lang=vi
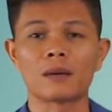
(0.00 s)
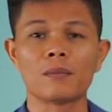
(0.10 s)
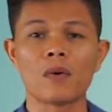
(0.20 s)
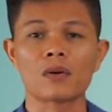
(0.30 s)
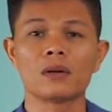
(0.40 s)

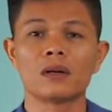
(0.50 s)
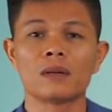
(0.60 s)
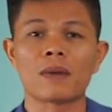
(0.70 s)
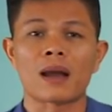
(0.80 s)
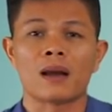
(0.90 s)
Một người
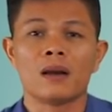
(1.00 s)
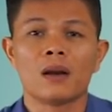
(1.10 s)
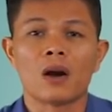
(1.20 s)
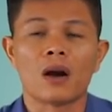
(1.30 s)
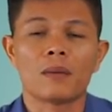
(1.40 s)
mà
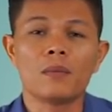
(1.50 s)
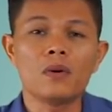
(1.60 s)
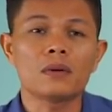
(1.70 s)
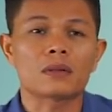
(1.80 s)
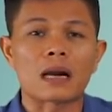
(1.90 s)
họ
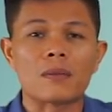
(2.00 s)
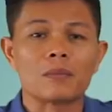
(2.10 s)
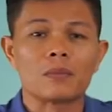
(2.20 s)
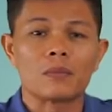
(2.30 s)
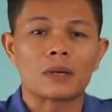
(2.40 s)
muốn
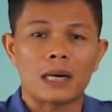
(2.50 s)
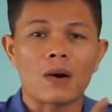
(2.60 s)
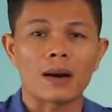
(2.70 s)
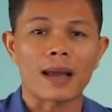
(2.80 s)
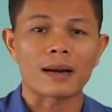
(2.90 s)
trồng cái
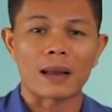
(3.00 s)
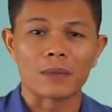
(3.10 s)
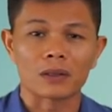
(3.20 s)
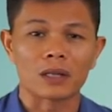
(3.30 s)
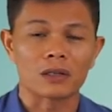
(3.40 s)
hoa lan đẹp
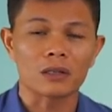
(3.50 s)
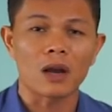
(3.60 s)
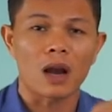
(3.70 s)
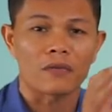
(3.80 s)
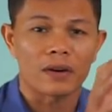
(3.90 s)
được thì trước
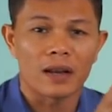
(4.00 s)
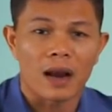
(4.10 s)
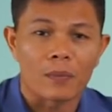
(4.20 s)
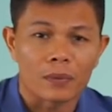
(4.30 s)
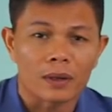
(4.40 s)
đó họ phải đi
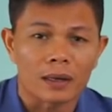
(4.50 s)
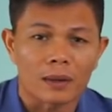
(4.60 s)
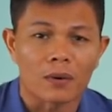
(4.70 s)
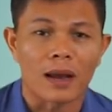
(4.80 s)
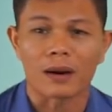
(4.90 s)
học cái cách
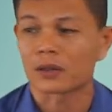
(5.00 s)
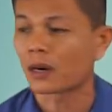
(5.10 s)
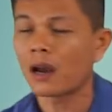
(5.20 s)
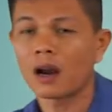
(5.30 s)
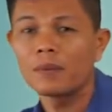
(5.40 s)
trồng hoa lan, rồi
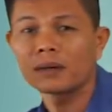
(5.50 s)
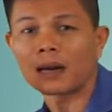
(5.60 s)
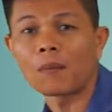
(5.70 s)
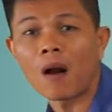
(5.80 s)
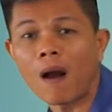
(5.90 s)
sau đó họ mới
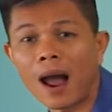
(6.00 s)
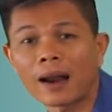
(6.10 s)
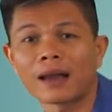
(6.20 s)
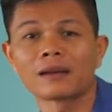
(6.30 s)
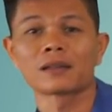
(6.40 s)
trồng hoa
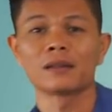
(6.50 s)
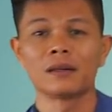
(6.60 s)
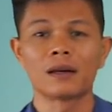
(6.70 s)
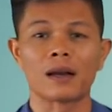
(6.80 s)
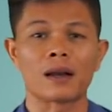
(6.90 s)
lan được.
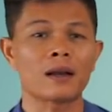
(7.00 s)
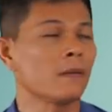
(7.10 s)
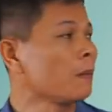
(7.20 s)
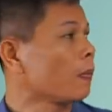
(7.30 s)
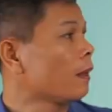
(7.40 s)

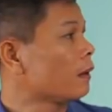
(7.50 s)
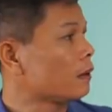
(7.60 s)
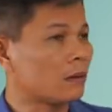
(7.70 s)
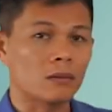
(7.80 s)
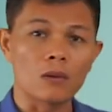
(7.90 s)

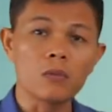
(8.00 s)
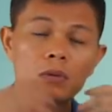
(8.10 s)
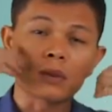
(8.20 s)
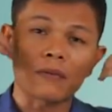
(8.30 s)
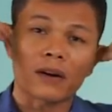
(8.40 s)

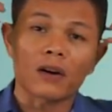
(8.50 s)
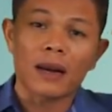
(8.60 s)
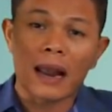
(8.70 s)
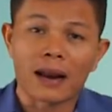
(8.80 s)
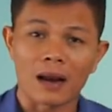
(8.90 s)
Chúng ta phải có
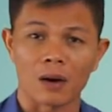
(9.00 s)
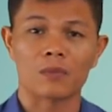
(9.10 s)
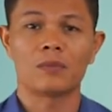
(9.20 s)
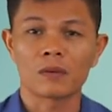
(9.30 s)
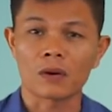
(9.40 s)
khả năng
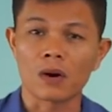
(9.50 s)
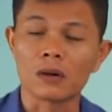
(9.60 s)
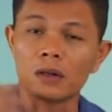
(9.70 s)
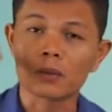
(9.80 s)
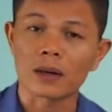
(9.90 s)
học. Con
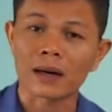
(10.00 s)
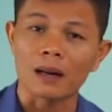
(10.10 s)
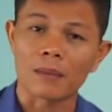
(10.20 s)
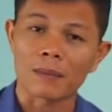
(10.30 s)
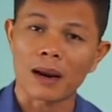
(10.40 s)
người chúng ta rất
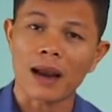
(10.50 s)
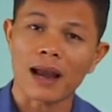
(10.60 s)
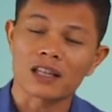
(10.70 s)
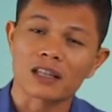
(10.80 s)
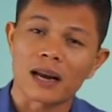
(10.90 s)
là may mắn,
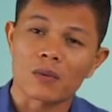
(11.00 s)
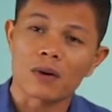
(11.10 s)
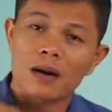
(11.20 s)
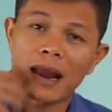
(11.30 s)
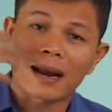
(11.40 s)
ai sinh ra cũng
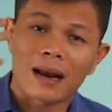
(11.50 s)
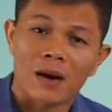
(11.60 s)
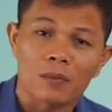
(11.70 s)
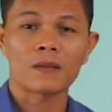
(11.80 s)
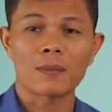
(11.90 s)
có khả năng
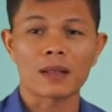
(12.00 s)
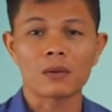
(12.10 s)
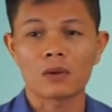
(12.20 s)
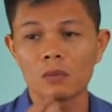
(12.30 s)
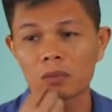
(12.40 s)
học. Các bạn
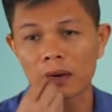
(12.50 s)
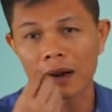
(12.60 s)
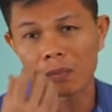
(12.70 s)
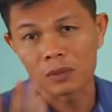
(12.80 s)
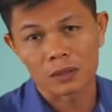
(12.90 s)
ơi, chúng ta
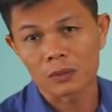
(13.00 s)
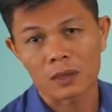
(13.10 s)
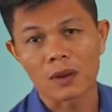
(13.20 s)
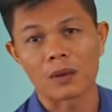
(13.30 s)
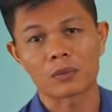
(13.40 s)
đọc được chúng ta
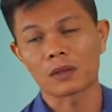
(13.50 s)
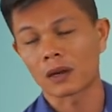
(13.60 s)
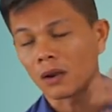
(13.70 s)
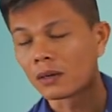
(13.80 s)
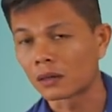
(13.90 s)
cũng học, chúng ta
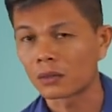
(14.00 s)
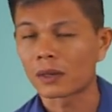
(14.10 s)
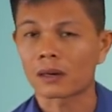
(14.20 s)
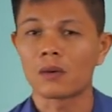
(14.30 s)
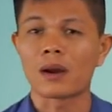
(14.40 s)
nói được chúng
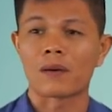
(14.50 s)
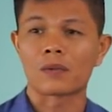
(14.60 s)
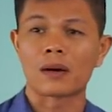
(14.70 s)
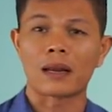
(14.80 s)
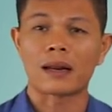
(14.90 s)
ta cũng học.
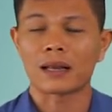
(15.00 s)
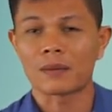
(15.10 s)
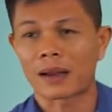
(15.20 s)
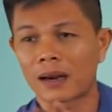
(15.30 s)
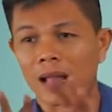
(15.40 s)
Ngày nay
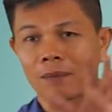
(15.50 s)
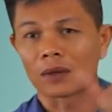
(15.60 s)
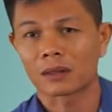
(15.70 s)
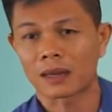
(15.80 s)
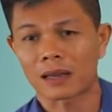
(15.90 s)
các bạn làm
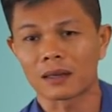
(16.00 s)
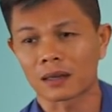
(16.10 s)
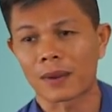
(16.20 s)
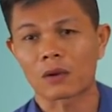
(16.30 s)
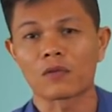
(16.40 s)
được tất cả gì
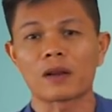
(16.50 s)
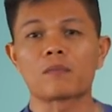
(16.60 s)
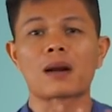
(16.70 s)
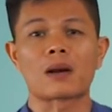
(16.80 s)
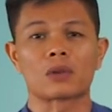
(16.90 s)
các bạn cũng phải
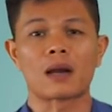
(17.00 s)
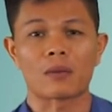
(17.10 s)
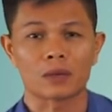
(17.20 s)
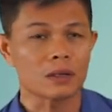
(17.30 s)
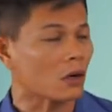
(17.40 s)
bắt đầu từ
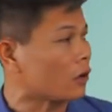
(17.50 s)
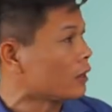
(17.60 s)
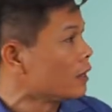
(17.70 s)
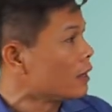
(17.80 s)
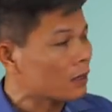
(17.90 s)
học trước rồi.
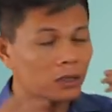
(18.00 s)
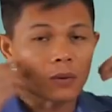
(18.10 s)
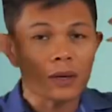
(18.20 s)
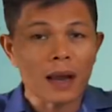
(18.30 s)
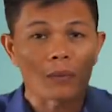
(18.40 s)

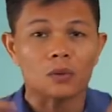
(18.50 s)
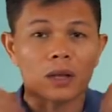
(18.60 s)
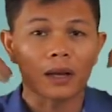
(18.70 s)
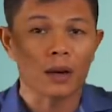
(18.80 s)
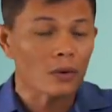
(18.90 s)
Sau khi học chúng
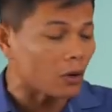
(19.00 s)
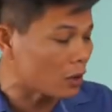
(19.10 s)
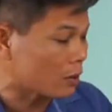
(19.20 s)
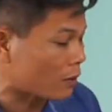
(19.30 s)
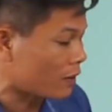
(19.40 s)
ta hiểu rồi
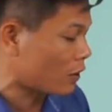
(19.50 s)
thì chúng ta phải